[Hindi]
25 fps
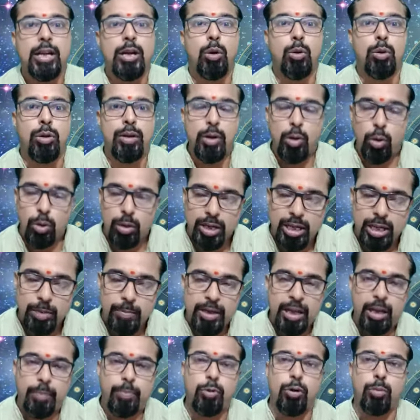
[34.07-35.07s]
और नौकरी
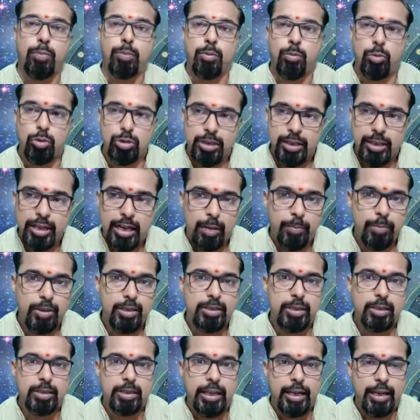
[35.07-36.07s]
में आपको प्रमोशन यहाँ मिल
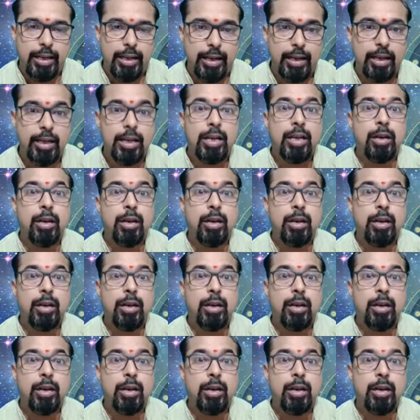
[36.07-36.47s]
सकता है